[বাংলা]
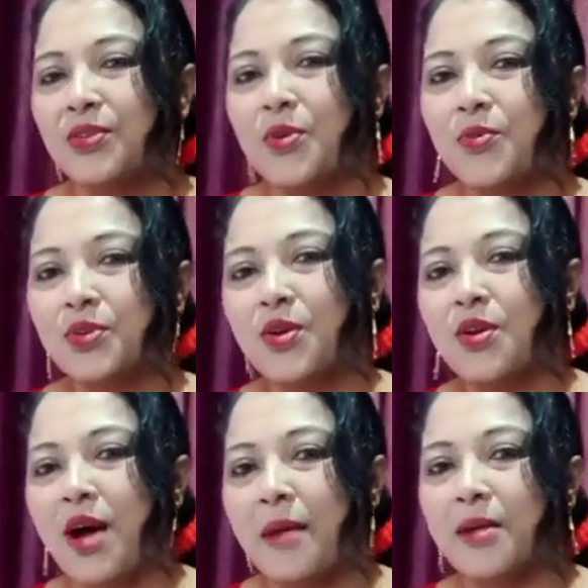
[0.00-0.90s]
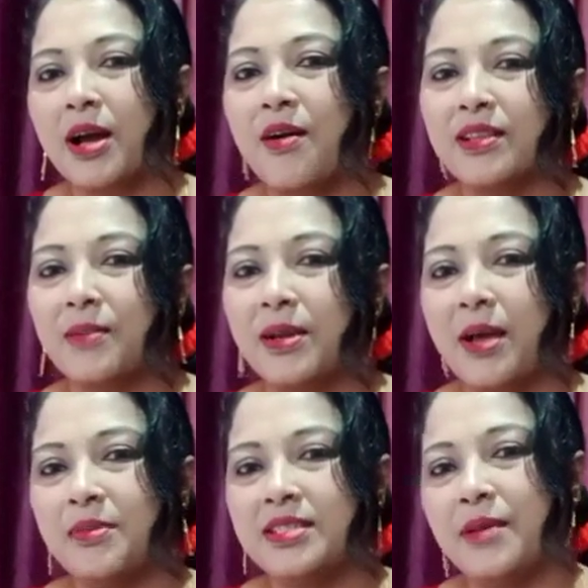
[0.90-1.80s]
তবুও তোর আমরা খাওয়াতে পারি
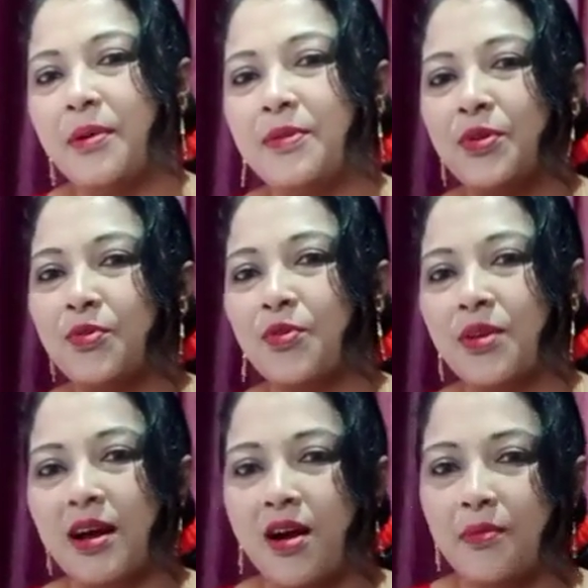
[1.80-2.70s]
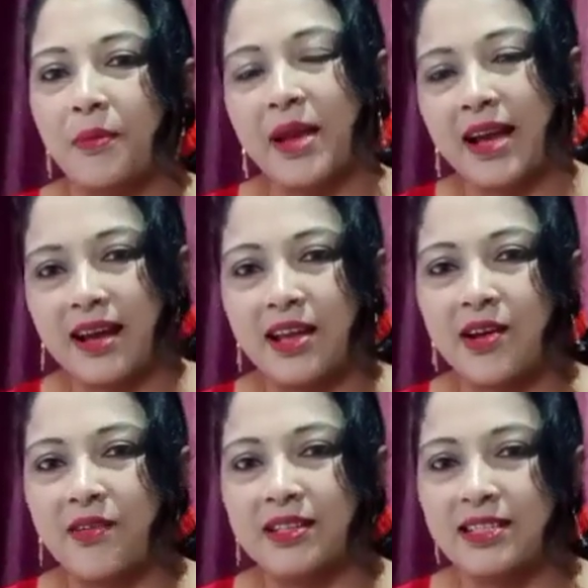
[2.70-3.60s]
আমি যেভাবেই হোক গরুকে খাওয়াবো আমি একা একাই
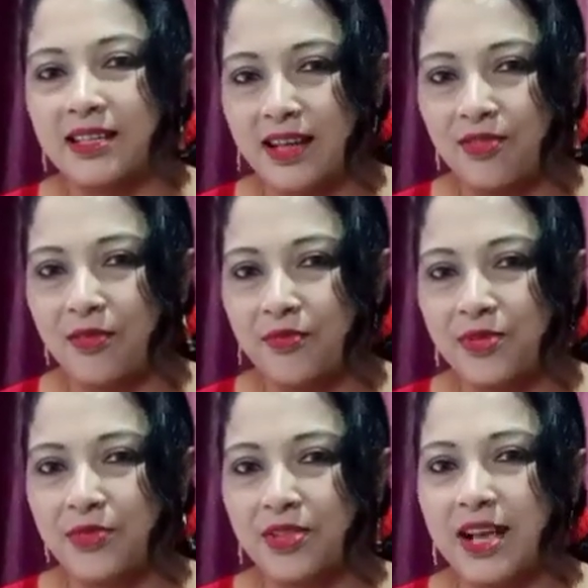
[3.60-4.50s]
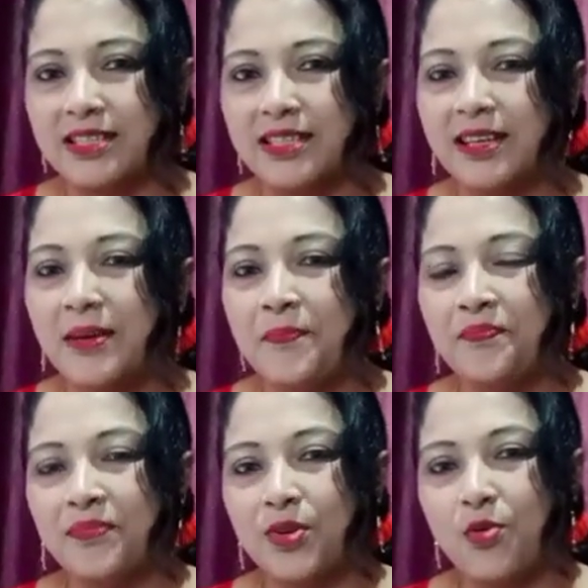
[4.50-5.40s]
খাওয়াচ্ছি কেননা আমার ভিডিওতে আছে
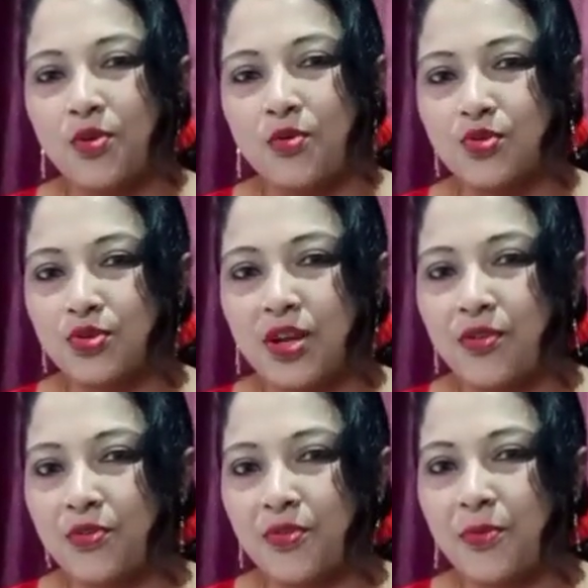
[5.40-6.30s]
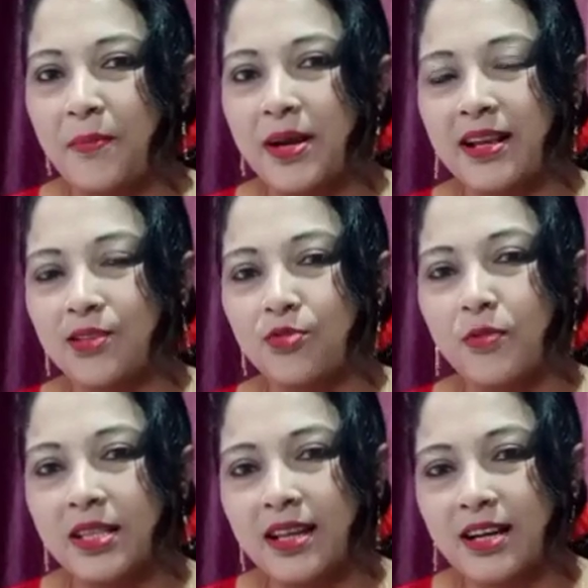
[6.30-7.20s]
গরুকে ওষুধ খাওয়ানো কোনো ব্যাপার না কিন্তু
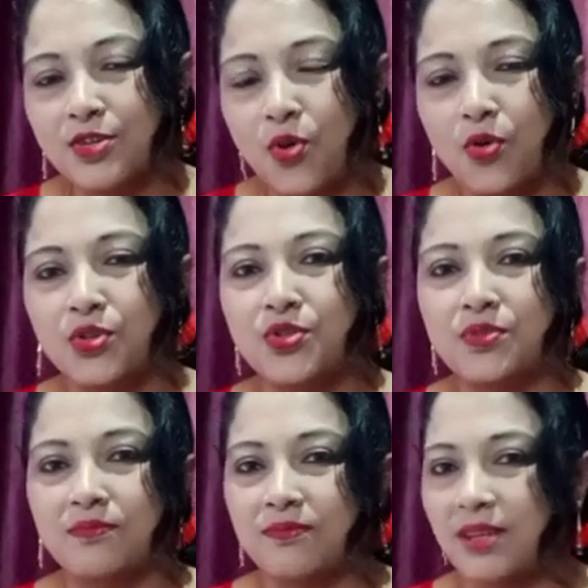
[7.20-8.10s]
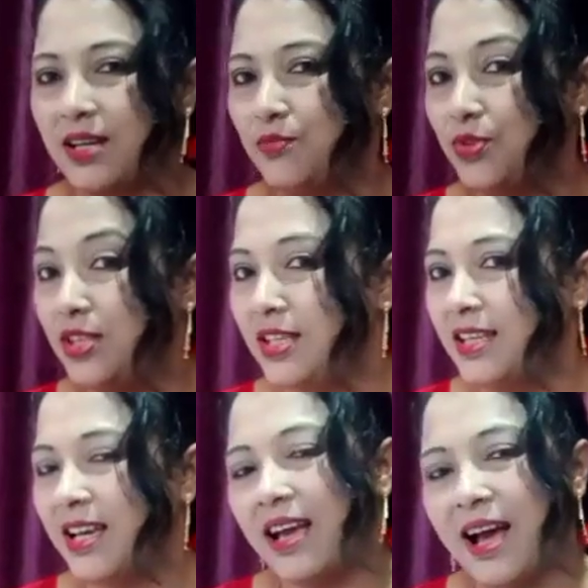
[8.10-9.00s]
তোমাদেরকে একটা সহজ মানে বুদ্ধি
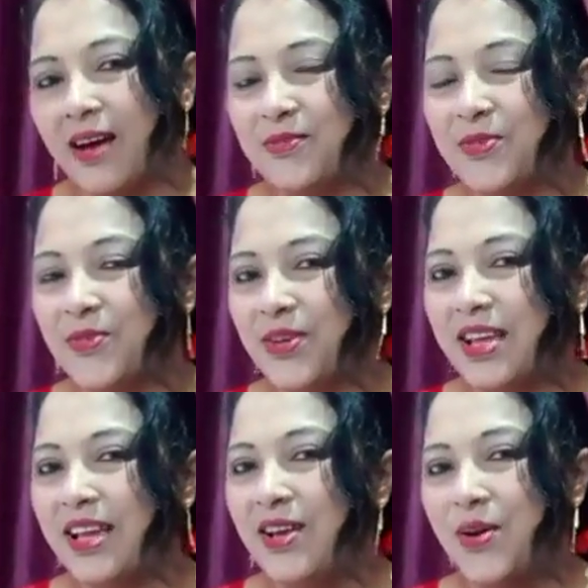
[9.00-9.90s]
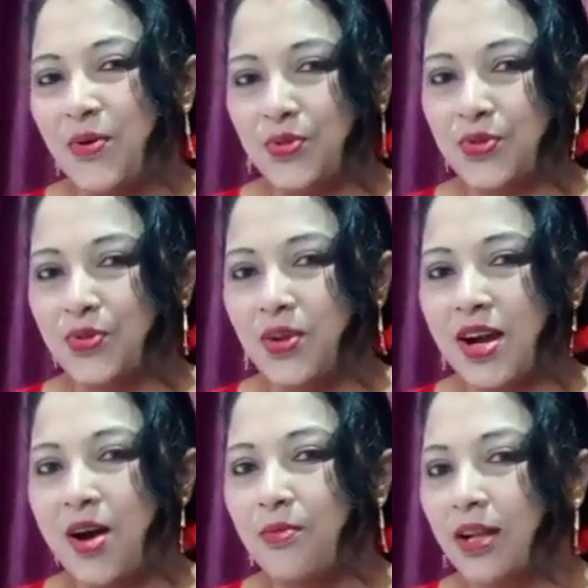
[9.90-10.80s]
দিয়ে আমি গরুকে ওষুধগুলো
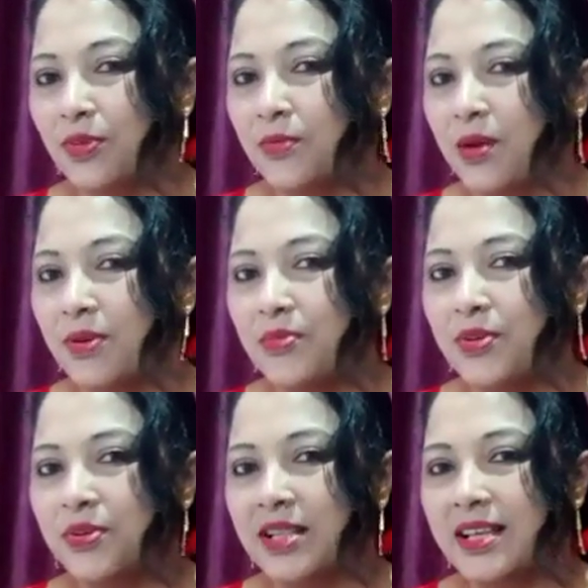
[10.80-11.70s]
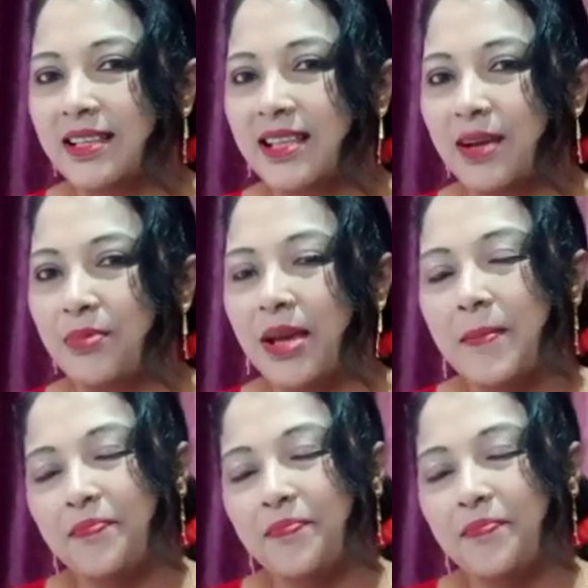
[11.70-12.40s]
খাওয়াবো আর তোমরা আমার ভিডিওটা দেখতে থাকবে